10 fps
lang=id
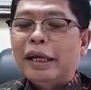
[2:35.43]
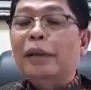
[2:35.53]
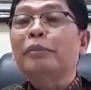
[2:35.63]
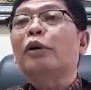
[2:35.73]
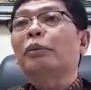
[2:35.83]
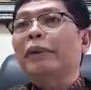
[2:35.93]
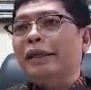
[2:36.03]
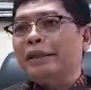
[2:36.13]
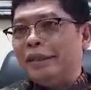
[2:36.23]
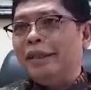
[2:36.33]
dalam
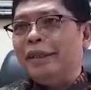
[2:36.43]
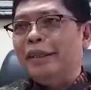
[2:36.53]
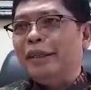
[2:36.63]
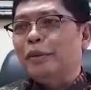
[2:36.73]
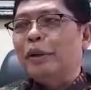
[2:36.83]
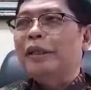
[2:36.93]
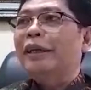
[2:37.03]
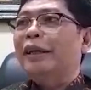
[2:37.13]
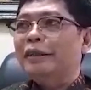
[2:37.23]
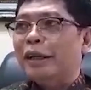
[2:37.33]
konvensi
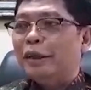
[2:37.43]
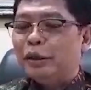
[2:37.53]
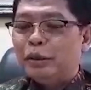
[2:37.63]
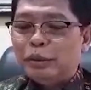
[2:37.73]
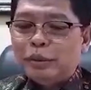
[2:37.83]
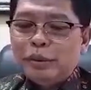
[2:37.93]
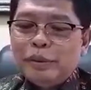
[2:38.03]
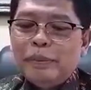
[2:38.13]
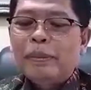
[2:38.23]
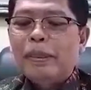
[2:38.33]
gugatan asal itu